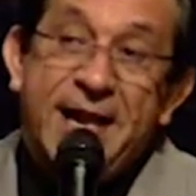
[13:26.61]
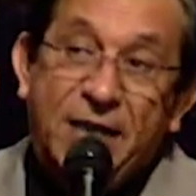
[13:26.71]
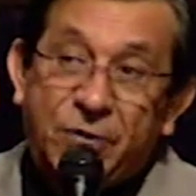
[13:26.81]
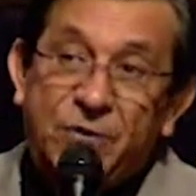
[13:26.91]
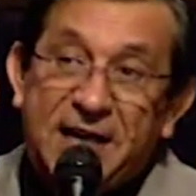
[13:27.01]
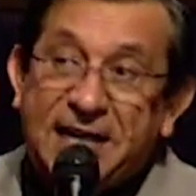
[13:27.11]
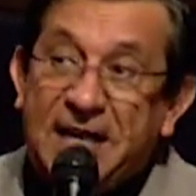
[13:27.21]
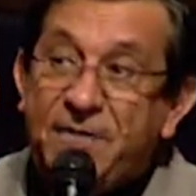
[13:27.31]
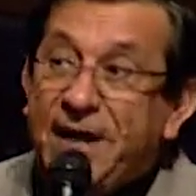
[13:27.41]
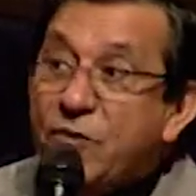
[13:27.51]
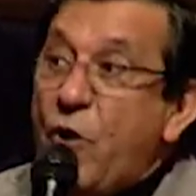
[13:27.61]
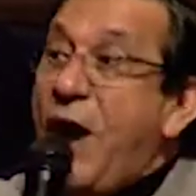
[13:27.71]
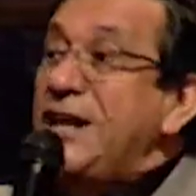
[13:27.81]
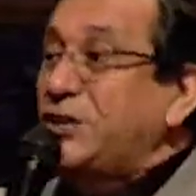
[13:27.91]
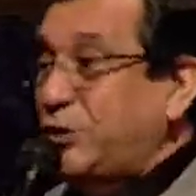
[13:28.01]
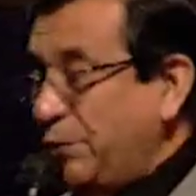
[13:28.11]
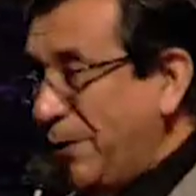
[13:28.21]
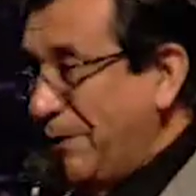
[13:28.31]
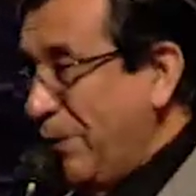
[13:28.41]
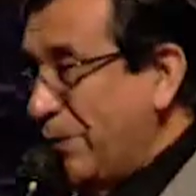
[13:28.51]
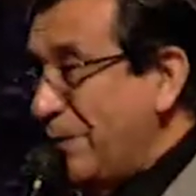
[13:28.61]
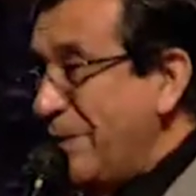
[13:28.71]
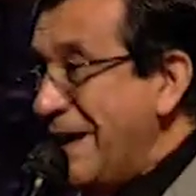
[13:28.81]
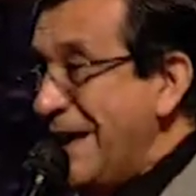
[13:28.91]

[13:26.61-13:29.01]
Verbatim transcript: la cruz del Calvario a su favor.